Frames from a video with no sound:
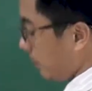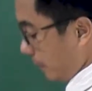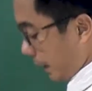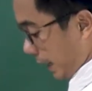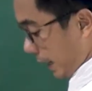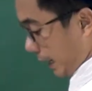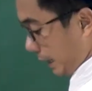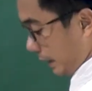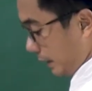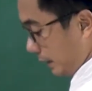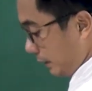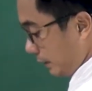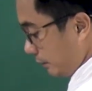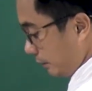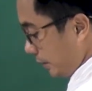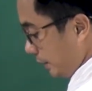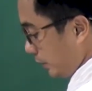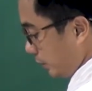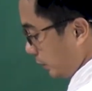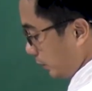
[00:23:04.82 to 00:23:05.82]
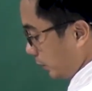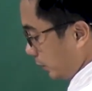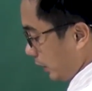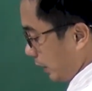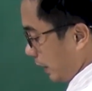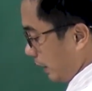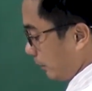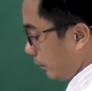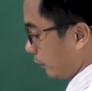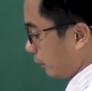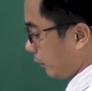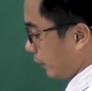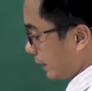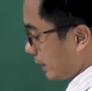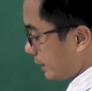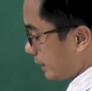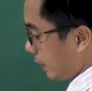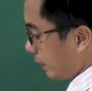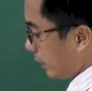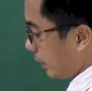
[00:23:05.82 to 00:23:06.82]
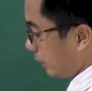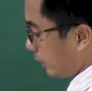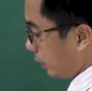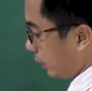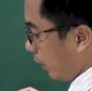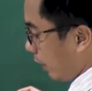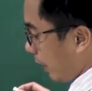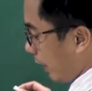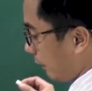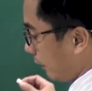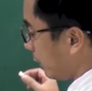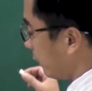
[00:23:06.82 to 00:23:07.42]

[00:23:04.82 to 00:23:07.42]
bảng. Ví dụ là một vật dao động điều hòa với